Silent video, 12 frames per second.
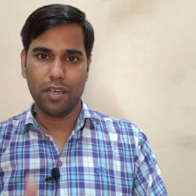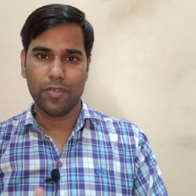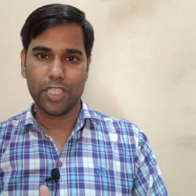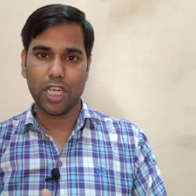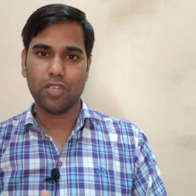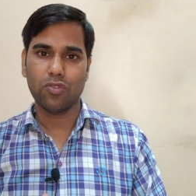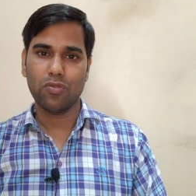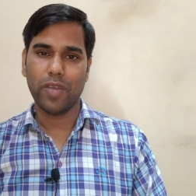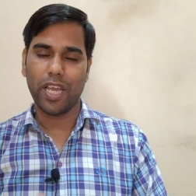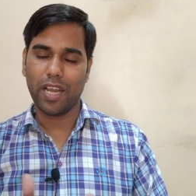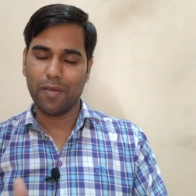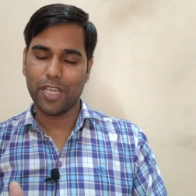नमस्कार दोस्तों
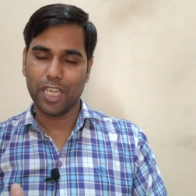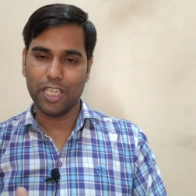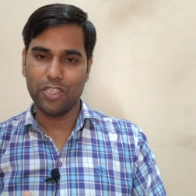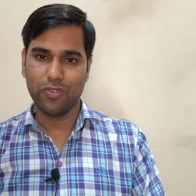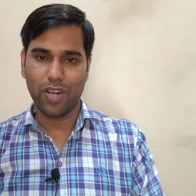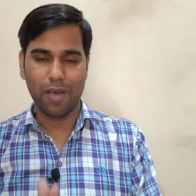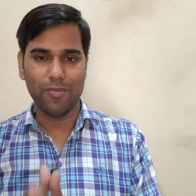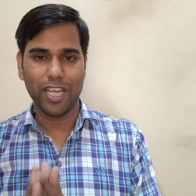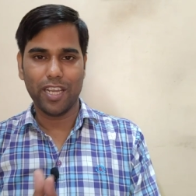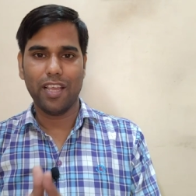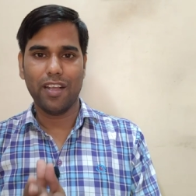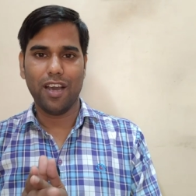मेरा नाम है गिरीश और आप
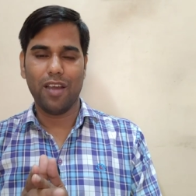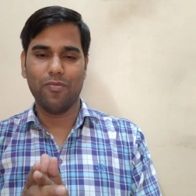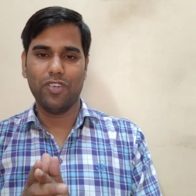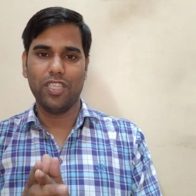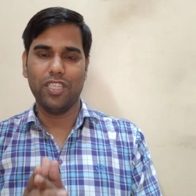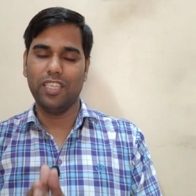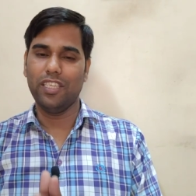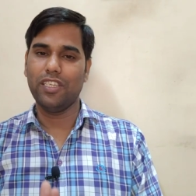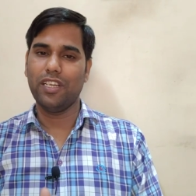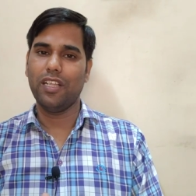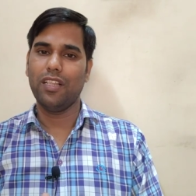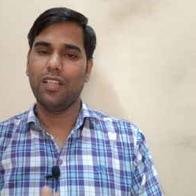देख रहे हैं कारपोर्ट हिंदी
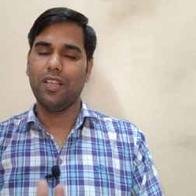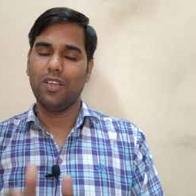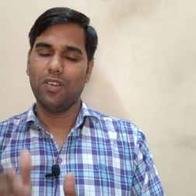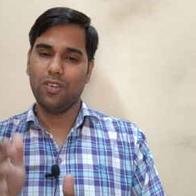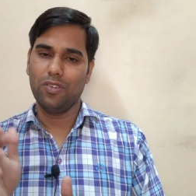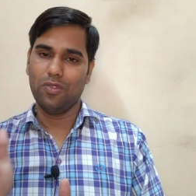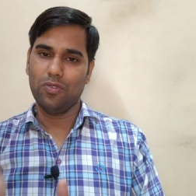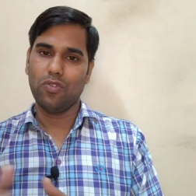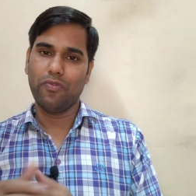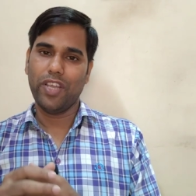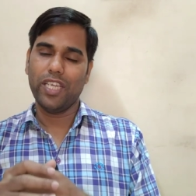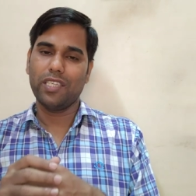चैनल
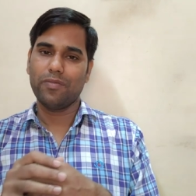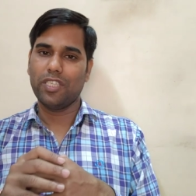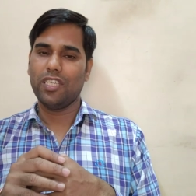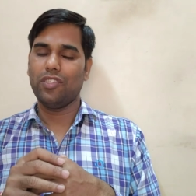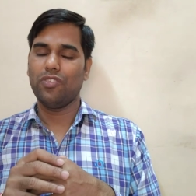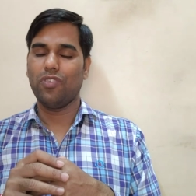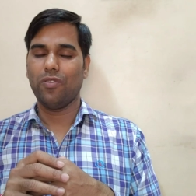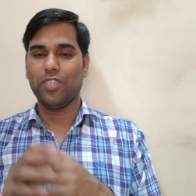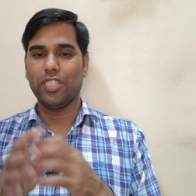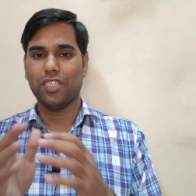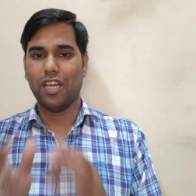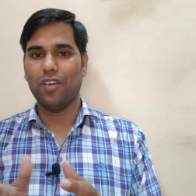दोस्तों फेस्टिव सीज़न जो है वो
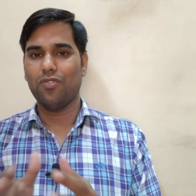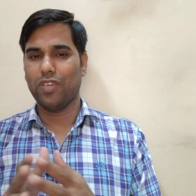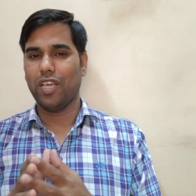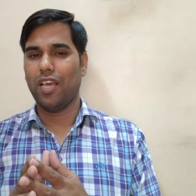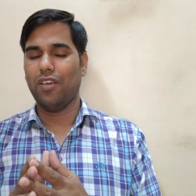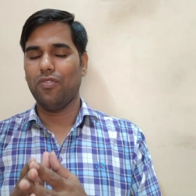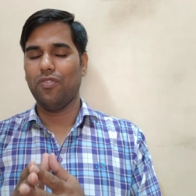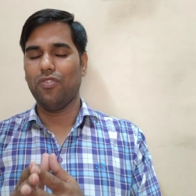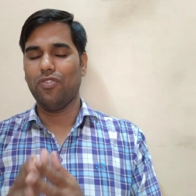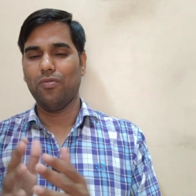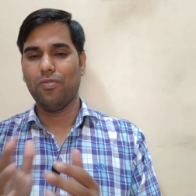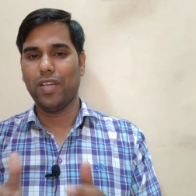स्टार्ट हो गया है
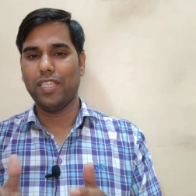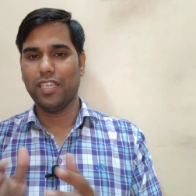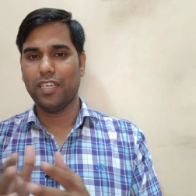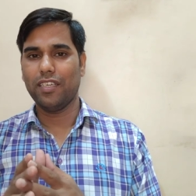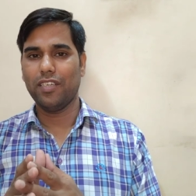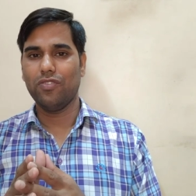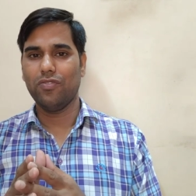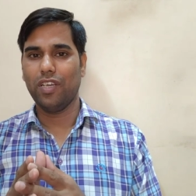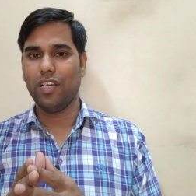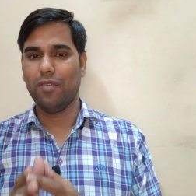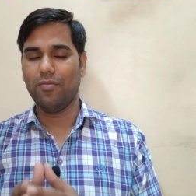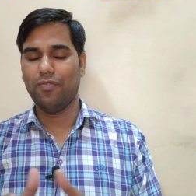ऑटोमोबाइल सेक्टर जो
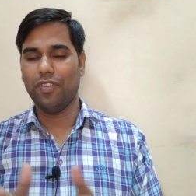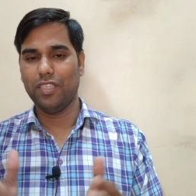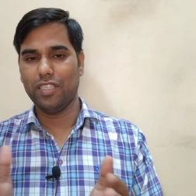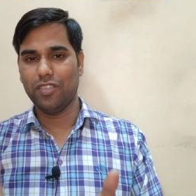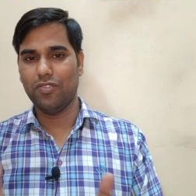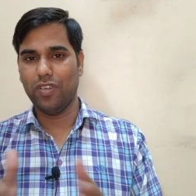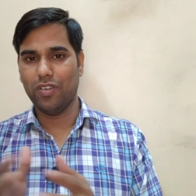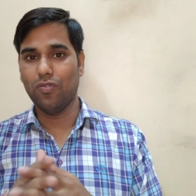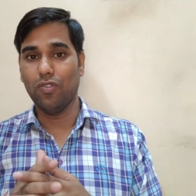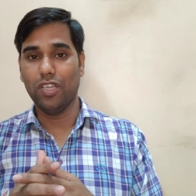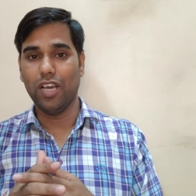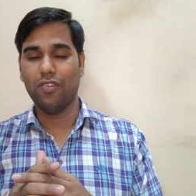है अब फिर से जो है
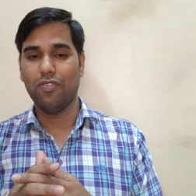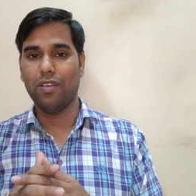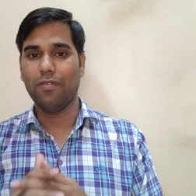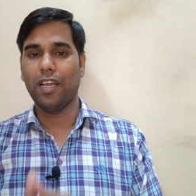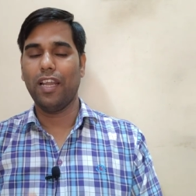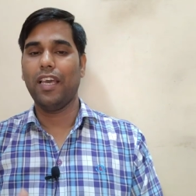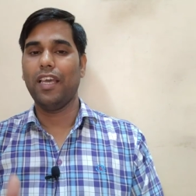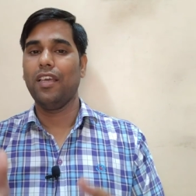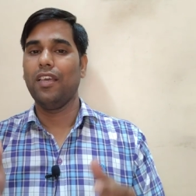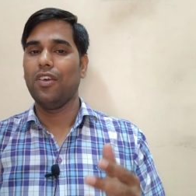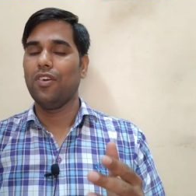गुलजार होने वाला है